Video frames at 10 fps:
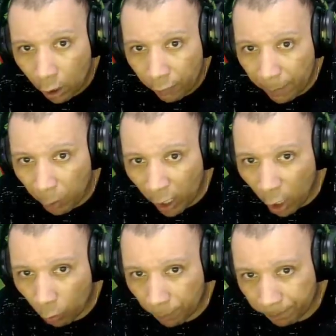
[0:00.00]
Fabião
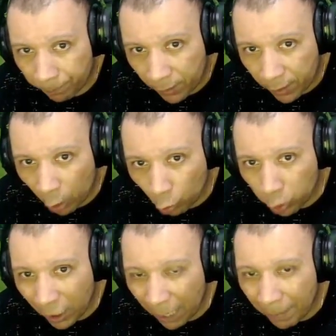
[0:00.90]
Léo, você é um dos
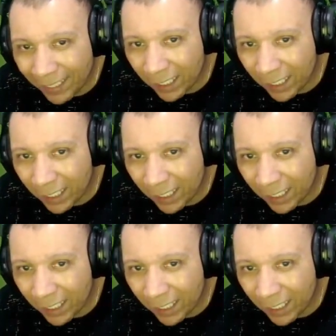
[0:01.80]
caras mais